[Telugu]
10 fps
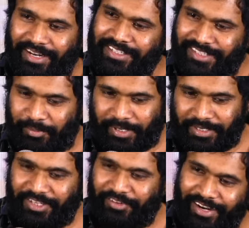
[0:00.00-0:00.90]
లేదు సార్
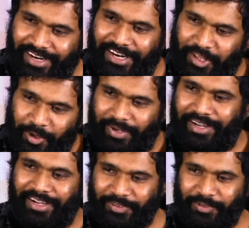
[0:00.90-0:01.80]
బడ్జెట్ ఫ్రెండ్లీ వెళ్దామా
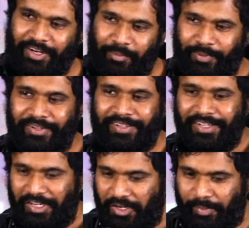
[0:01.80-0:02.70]
అలా అదు అన్నప్పుడు
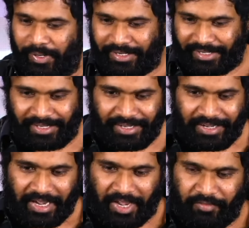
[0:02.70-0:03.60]
బట్
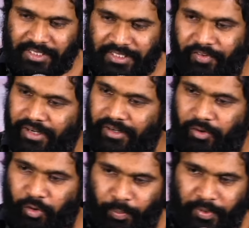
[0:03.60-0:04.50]
ఐ వాజ్ ద వన్
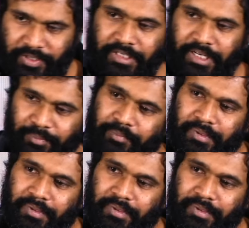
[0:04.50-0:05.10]
హూ పుష్డ్ హిమ్